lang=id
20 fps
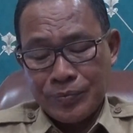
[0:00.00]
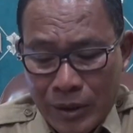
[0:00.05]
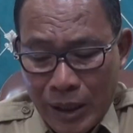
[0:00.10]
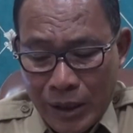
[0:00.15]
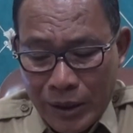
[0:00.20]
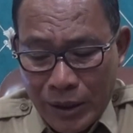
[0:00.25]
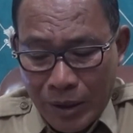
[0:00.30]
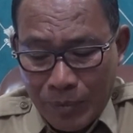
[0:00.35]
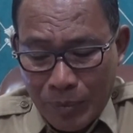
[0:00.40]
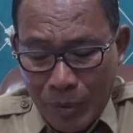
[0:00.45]
2021.
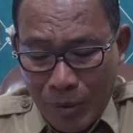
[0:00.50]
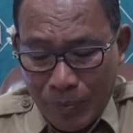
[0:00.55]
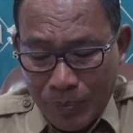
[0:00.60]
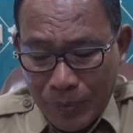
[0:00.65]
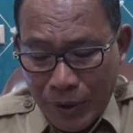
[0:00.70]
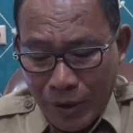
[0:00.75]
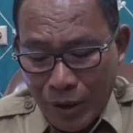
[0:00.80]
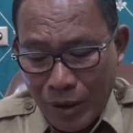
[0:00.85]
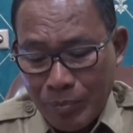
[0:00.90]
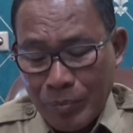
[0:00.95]
Target
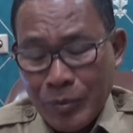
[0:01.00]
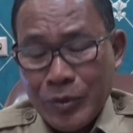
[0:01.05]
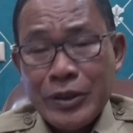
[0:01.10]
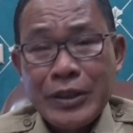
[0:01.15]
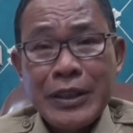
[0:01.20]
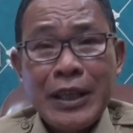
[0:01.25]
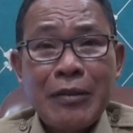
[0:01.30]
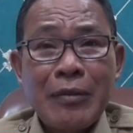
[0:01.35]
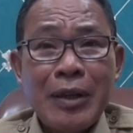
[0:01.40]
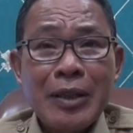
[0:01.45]
Poprov
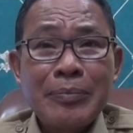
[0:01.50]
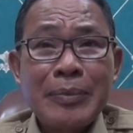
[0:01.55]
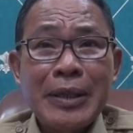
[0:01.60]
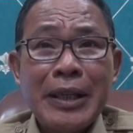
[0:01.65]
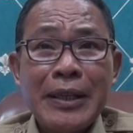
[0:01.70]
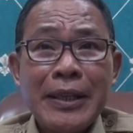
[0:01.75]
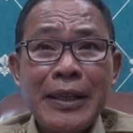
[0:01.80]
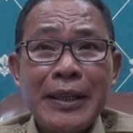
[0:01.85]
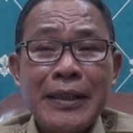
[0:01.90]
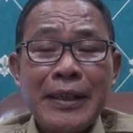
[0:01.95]
Musirawas
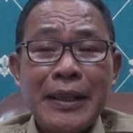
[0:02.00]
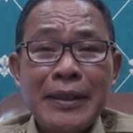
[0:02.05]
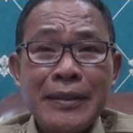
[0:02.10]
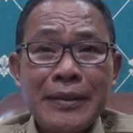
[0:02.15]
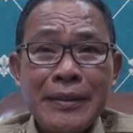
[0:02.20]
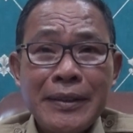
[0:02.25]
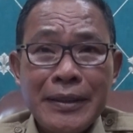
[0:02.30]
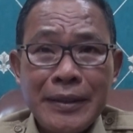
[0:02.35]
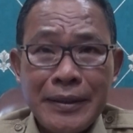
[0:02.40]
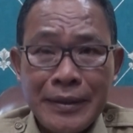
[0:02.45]

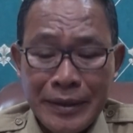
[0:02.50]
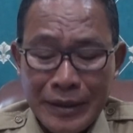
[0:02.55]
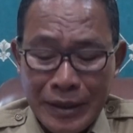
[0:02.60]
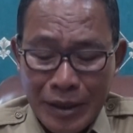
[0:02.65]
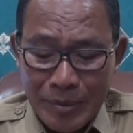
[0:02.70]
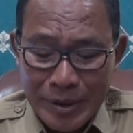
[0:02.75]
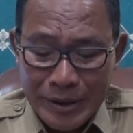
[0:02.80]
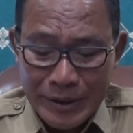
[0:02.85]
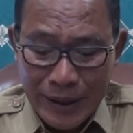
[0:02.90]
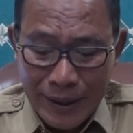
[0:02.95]
menargetkan di
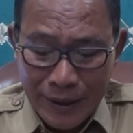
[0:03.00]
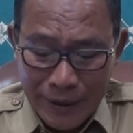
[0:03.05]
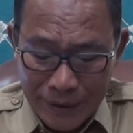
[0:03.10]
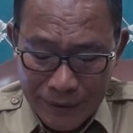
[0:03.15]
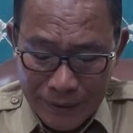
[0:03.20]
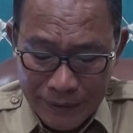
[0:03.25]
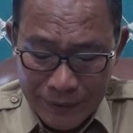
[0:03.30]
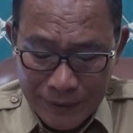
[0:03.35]
tiga besar